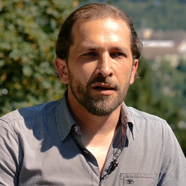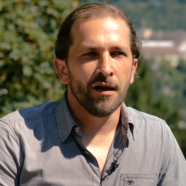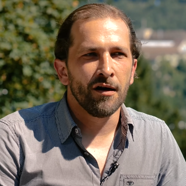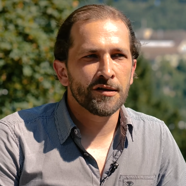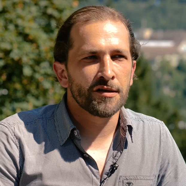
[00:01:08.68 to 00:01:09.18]

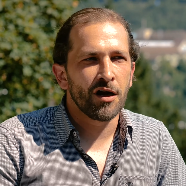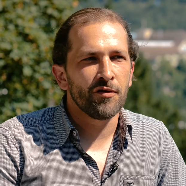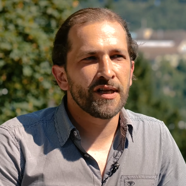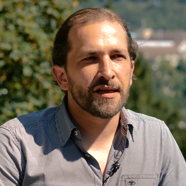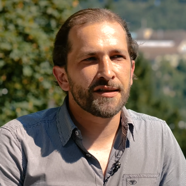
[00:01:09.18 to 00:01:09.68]
Ja, also da
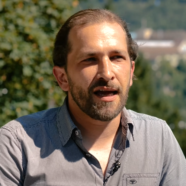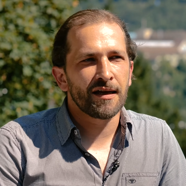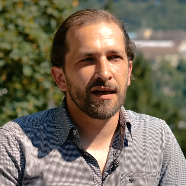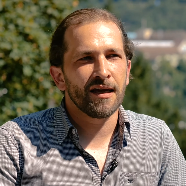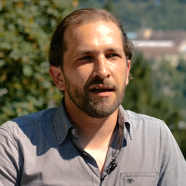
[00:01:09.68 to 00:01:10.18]
würde ich
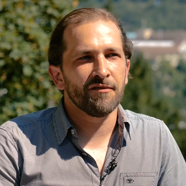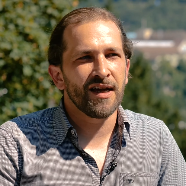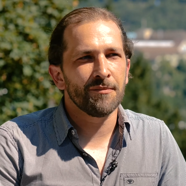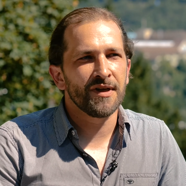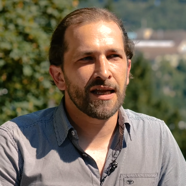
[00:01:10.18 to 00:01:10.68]
sagen,
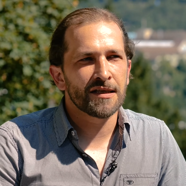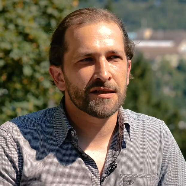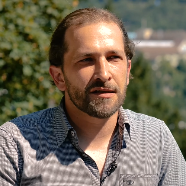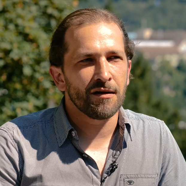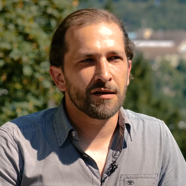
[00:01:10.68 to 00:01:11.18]
wäre mir
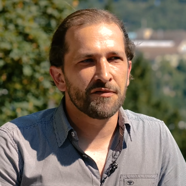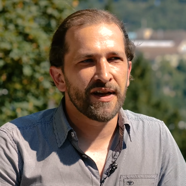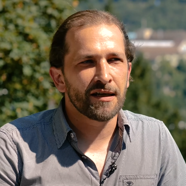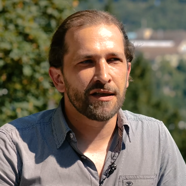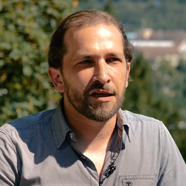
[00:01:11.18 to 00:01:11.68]
jetzt als
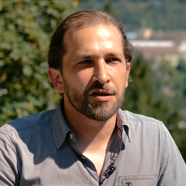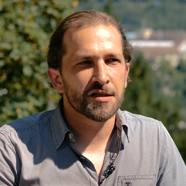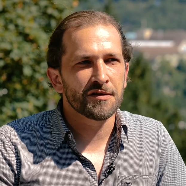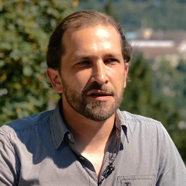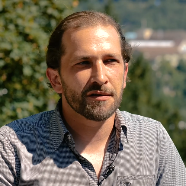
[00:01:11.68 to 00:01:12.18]

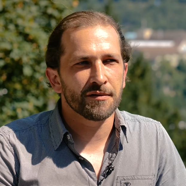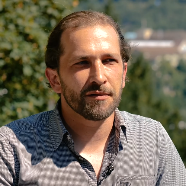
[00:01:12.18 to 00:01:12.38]
wichtigstes